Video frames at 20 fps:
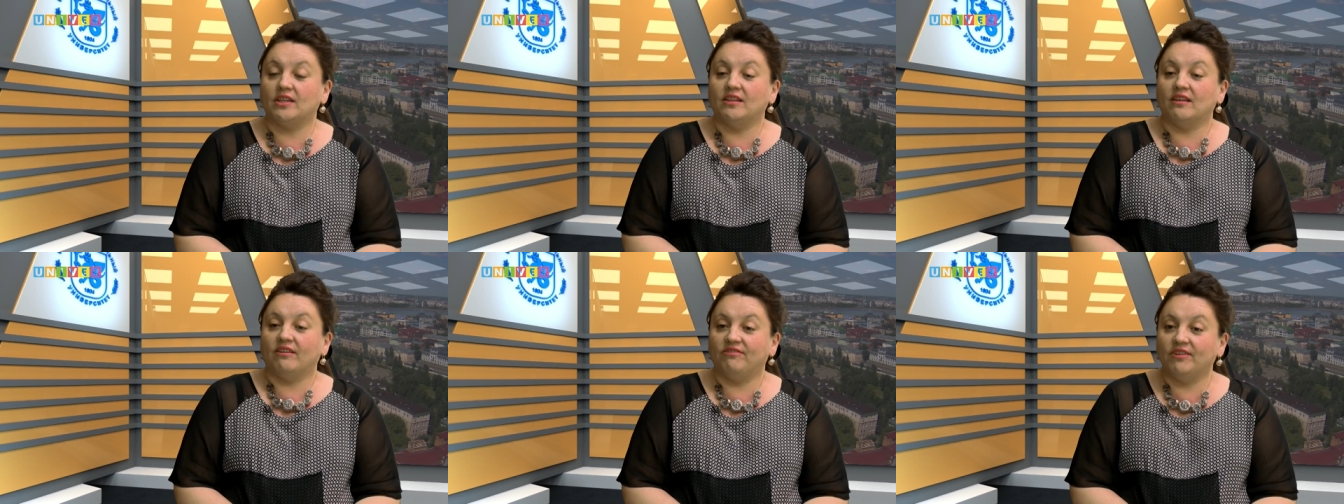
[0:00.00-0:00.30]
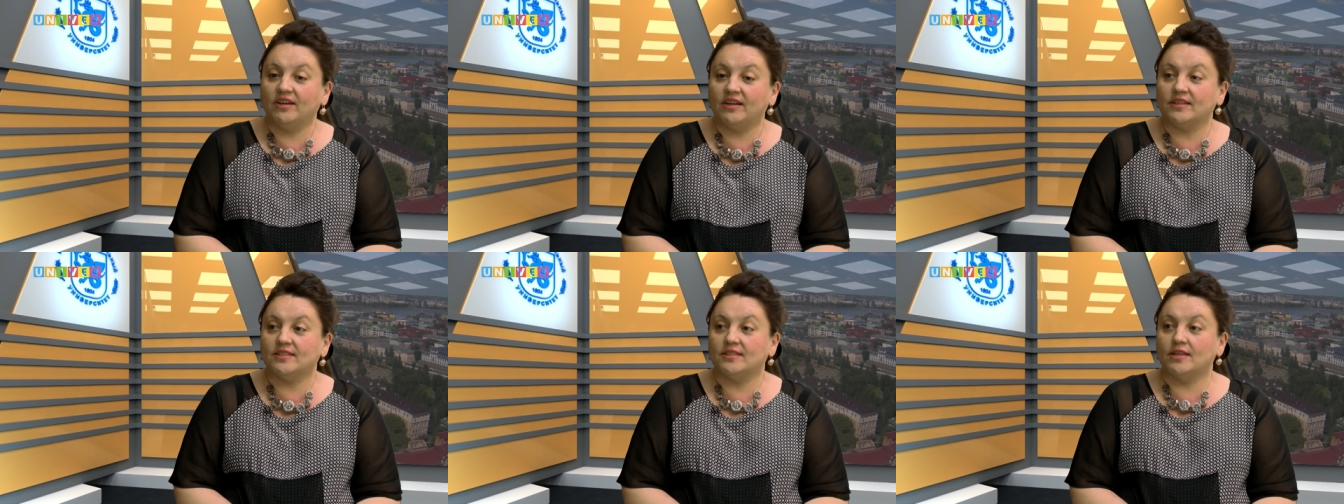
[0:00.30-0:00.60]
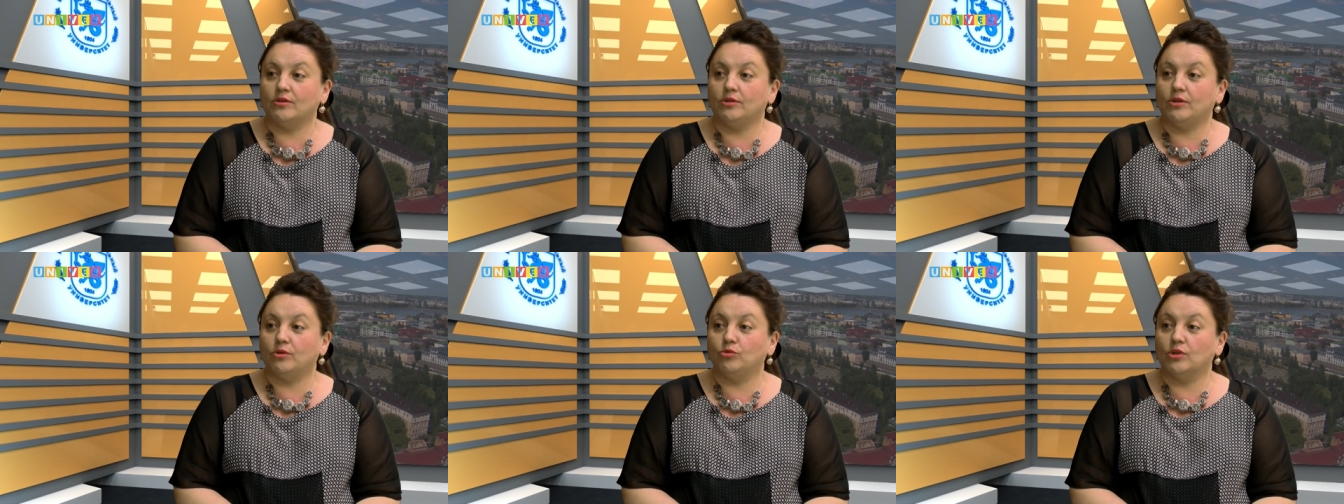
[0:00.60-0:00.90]
и на
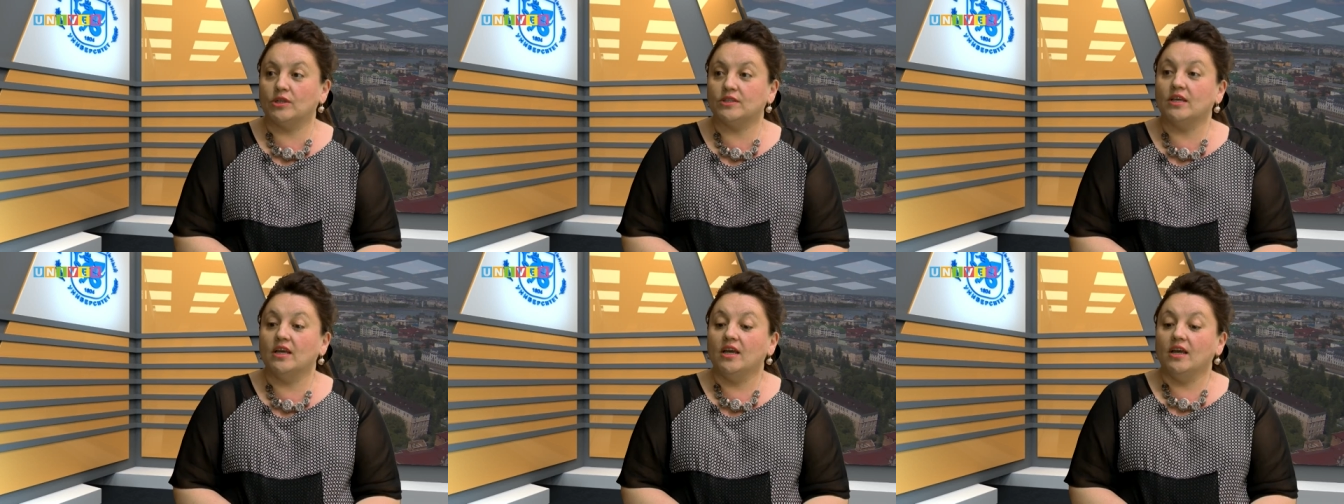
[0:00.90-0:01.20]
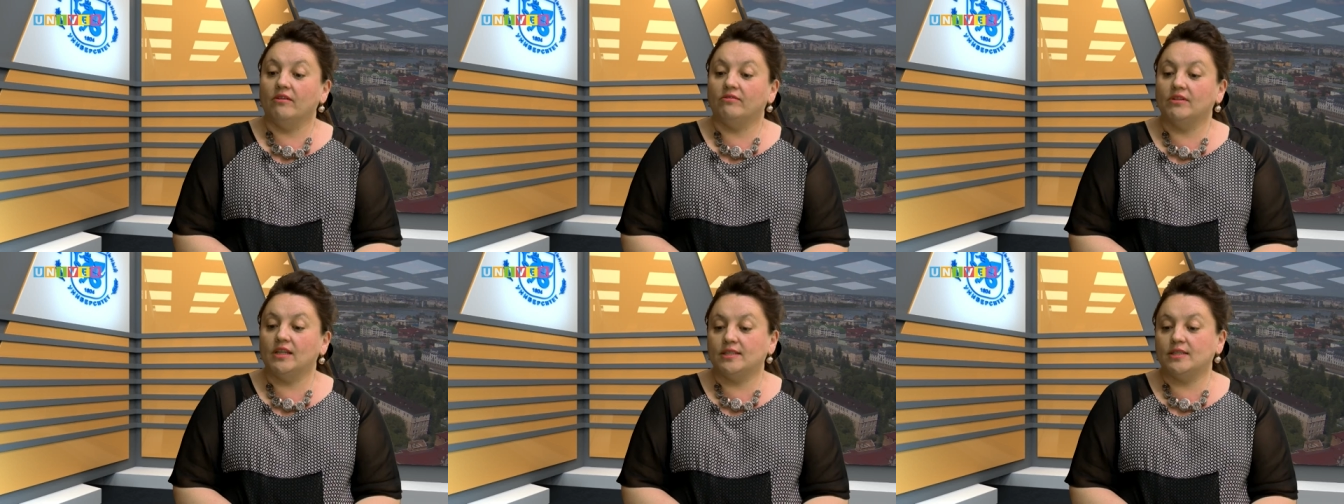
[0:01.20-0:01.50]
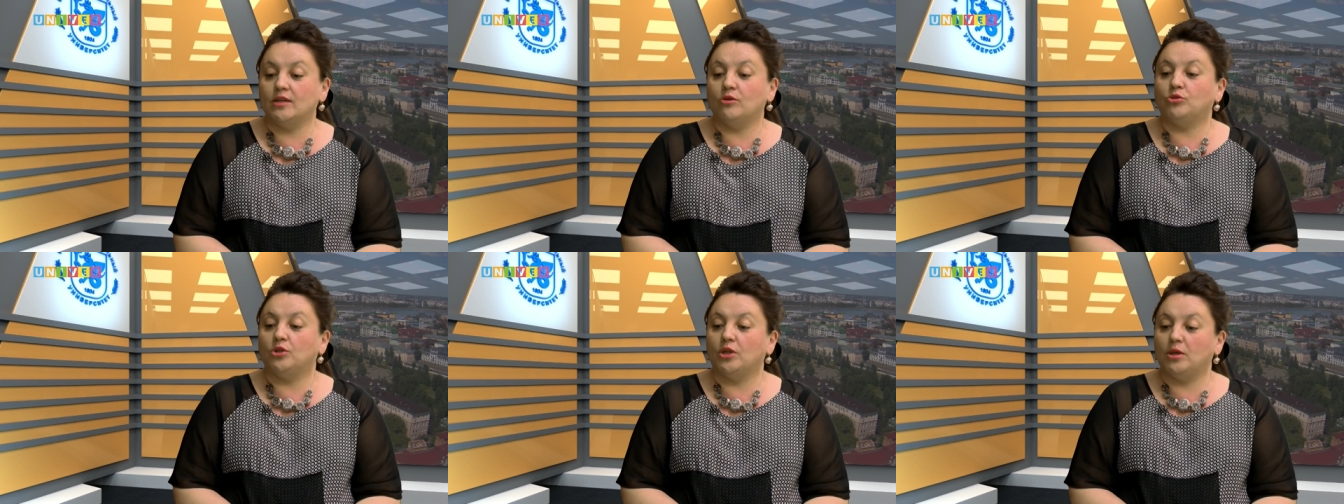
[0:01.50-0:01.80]
выходе они у нас
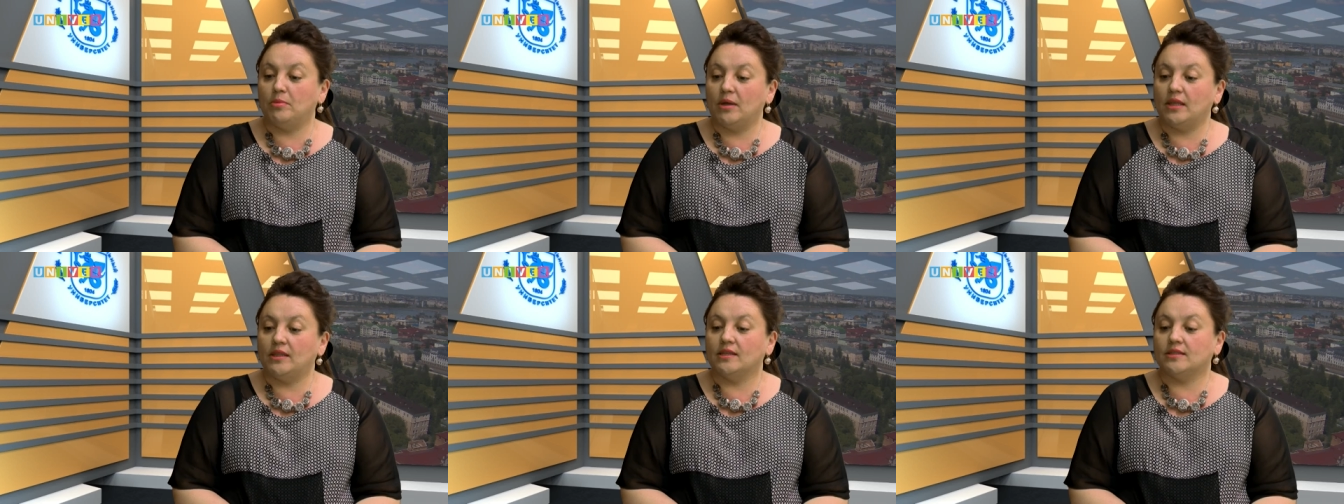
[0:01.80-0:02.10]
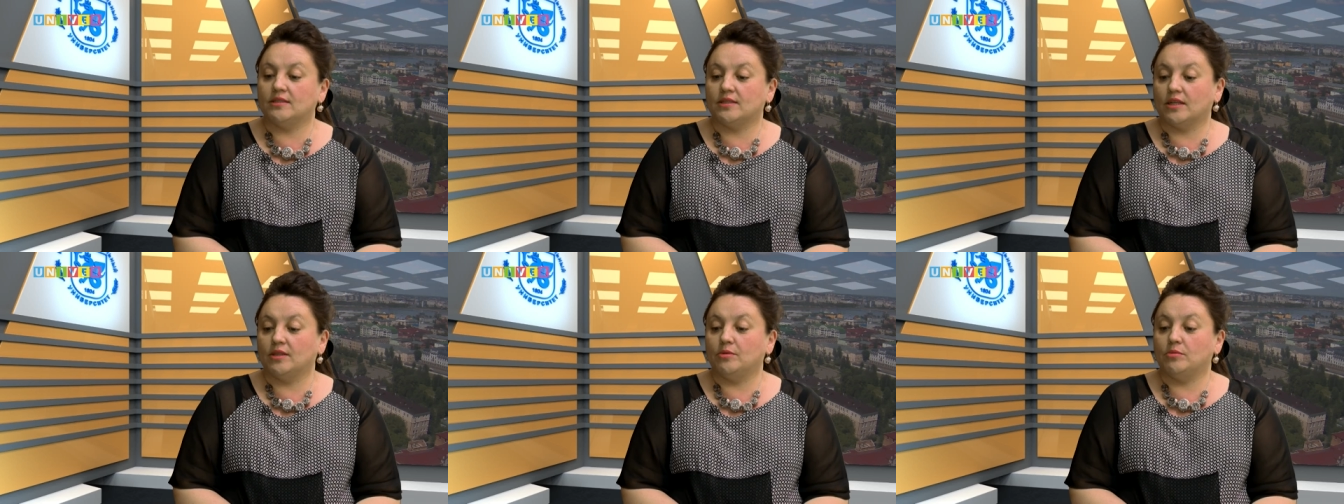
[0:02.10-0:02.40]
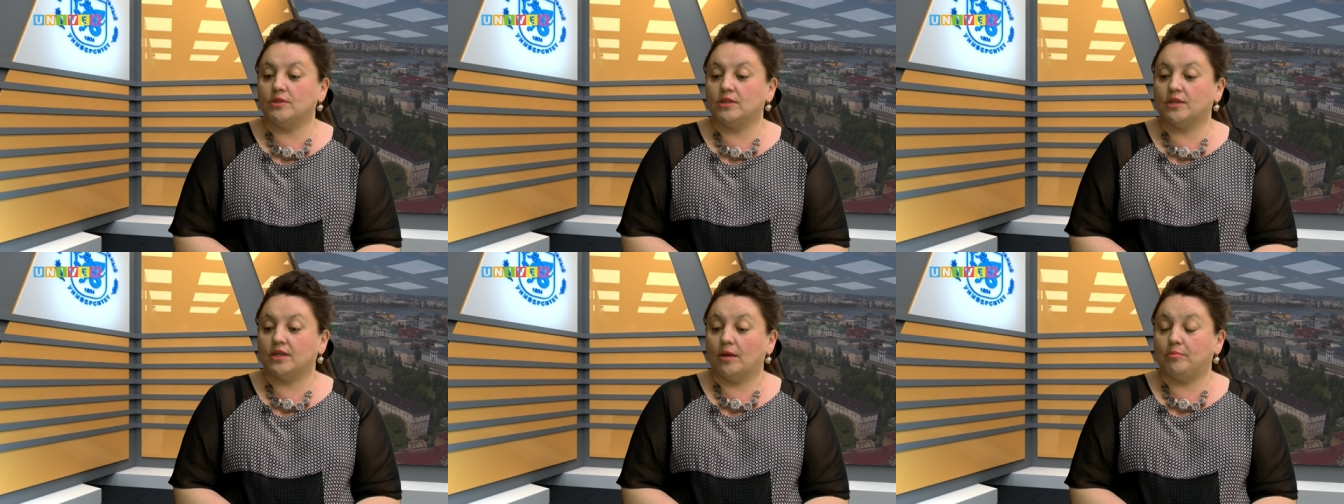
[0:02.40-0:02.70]
владеют тремя
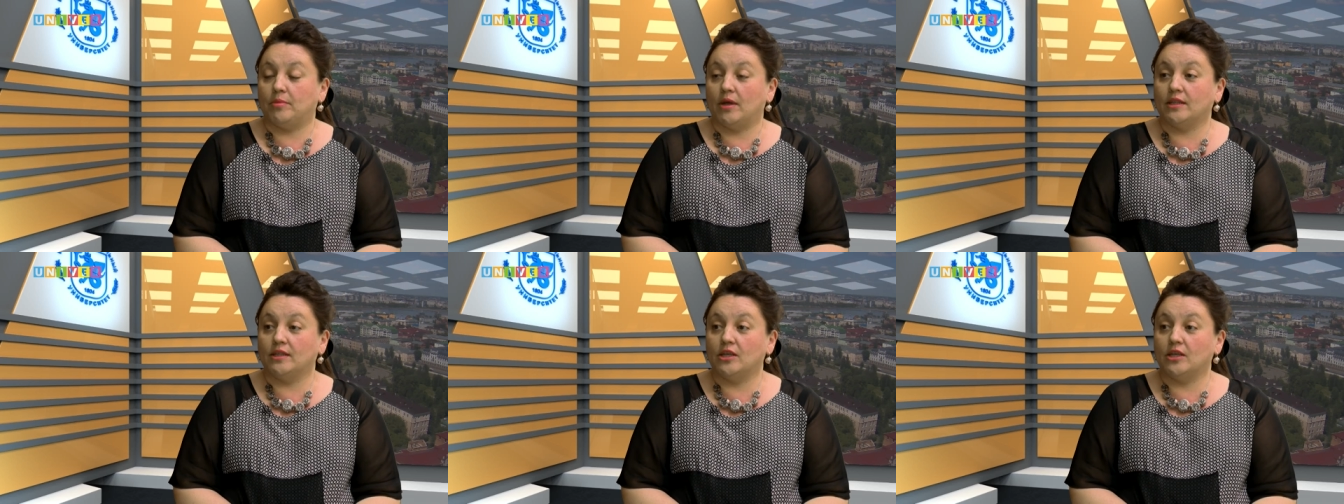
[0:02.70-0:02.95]
иностранными языками,